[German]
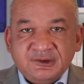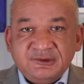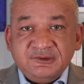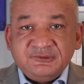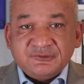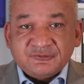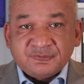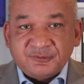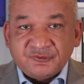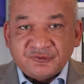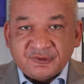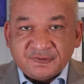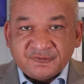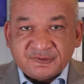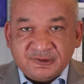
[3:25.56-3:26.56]
Dies ist
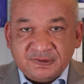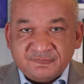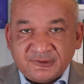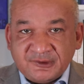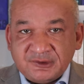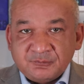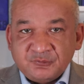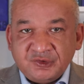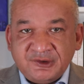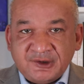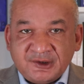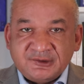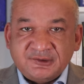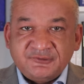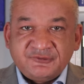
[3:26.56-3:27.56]
besonders relevant in
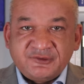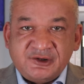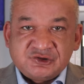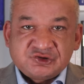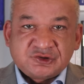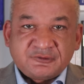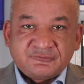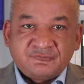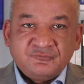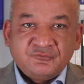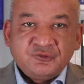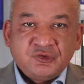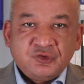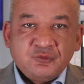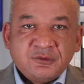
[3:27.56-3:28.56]
modernen Gesellschaften,
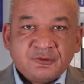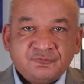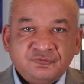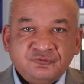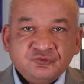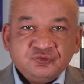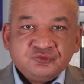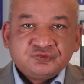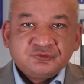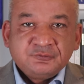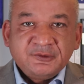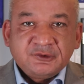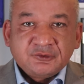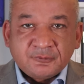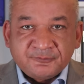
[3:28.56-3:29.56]
wo die Überflutung
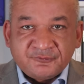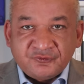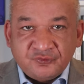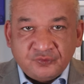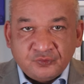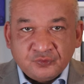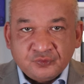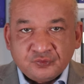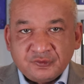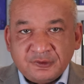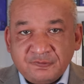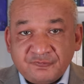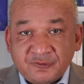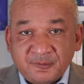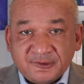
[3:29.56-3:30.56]
mit Optionen und
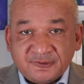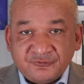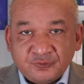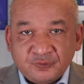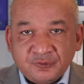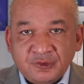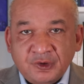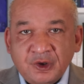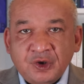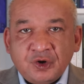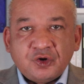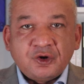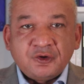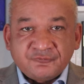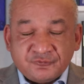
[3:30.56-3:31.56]
Informationen
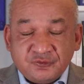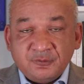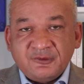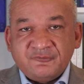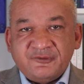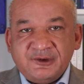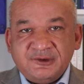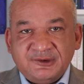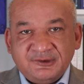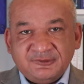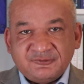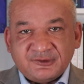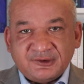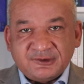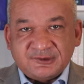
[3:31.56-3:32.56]
oft
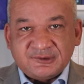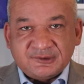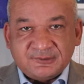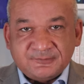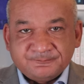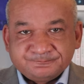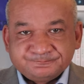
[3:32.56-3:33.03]
überwältigend sein kann.